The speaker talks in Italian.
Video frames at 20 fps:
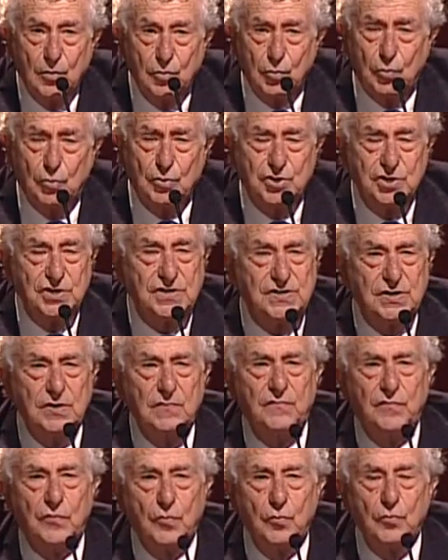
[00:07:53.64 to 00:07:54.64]
dolcis
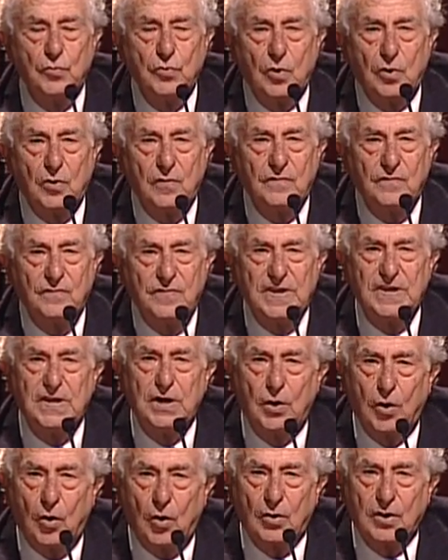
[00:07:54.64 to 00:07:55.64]
in fondo vi
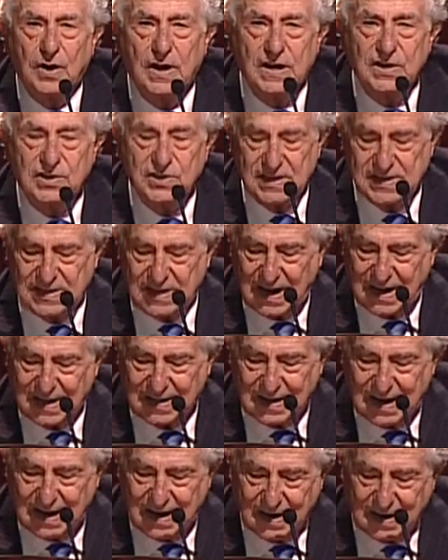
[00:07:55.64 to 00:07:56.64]
dirò che c'è
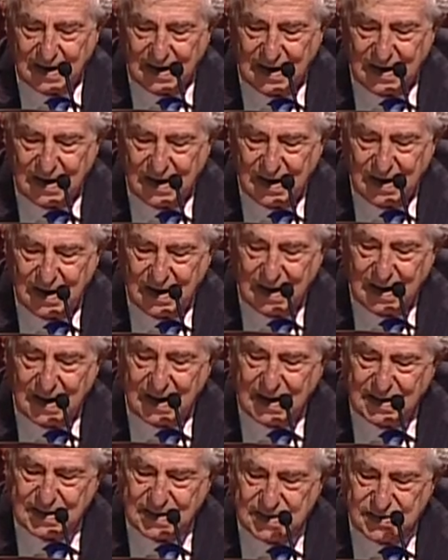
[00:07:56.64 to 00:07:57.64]
stata anche
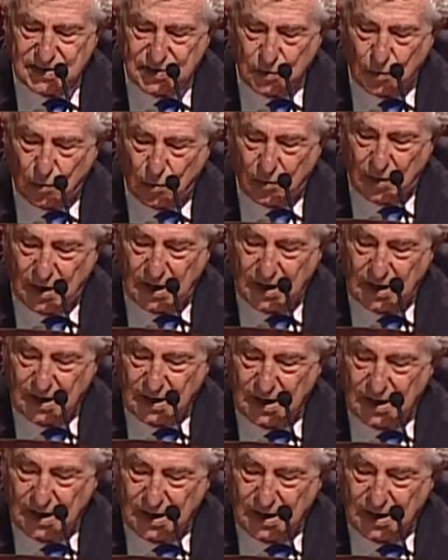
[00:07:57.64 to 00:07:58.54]
l'adesione